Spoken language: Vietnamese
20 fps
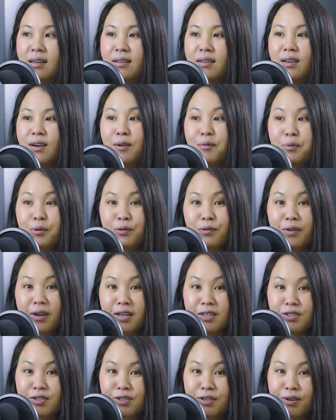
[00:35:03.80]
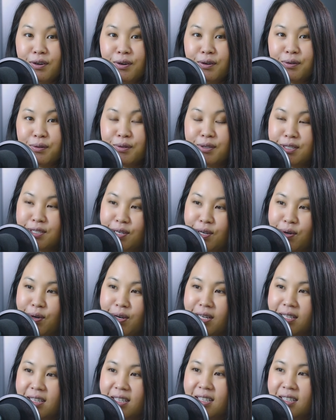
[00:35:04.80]
nhiều professional cụ chỉ
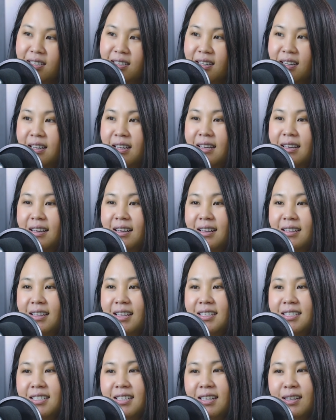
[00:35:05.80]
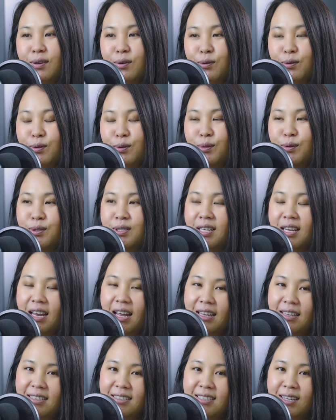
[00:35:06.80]
luôn lăng tư thế chỉ cụ cụ chỉ
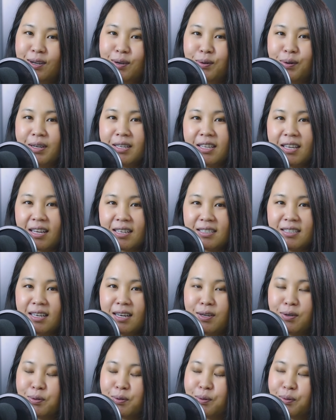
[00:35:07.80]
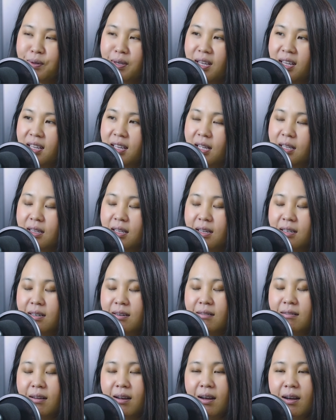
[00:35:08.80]
là để cho cụ hay chèn chế cụ tụi khen giờ ta
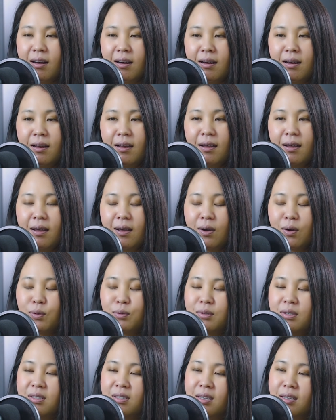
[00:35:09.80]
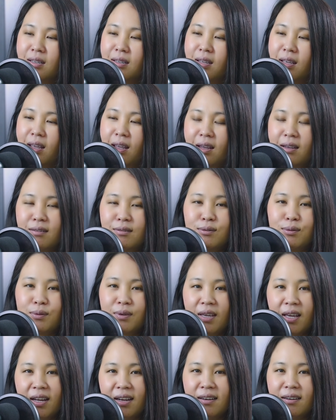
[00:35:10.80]
thọ lòng cụ tụi chỉ chèn cụ tụi
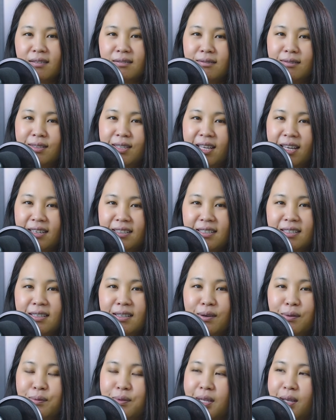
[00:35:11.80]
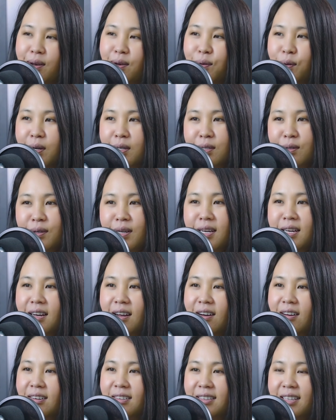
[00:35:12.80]
khen là cụ tụi chèn chỉ tao cụ thế luôn đó này
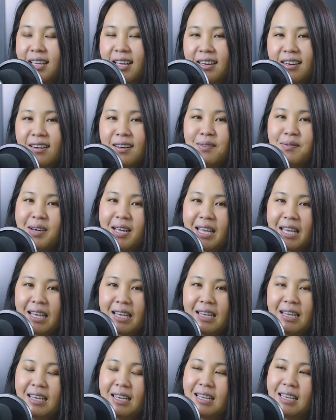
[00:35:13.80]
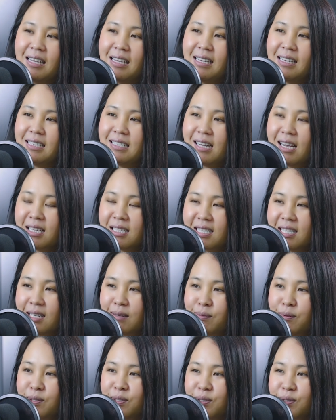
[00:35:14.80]
nó là thiên là nó mày giả
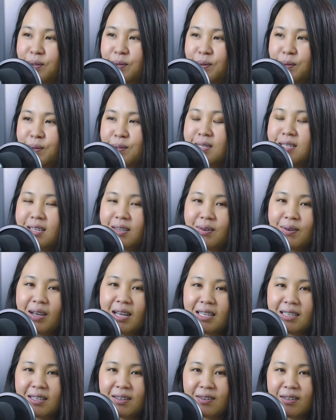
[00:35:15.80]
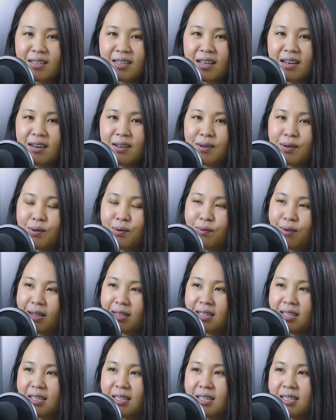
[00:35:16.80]
chỉ vô đó cụ giờ cụ hay tao đi chả là cụ
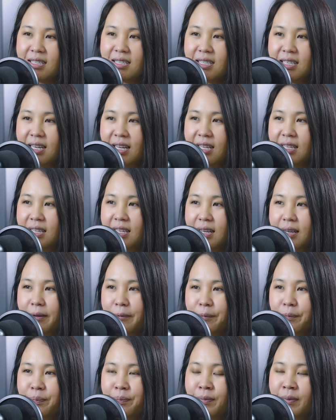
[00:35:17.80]
vạ thế chỉ share điểm à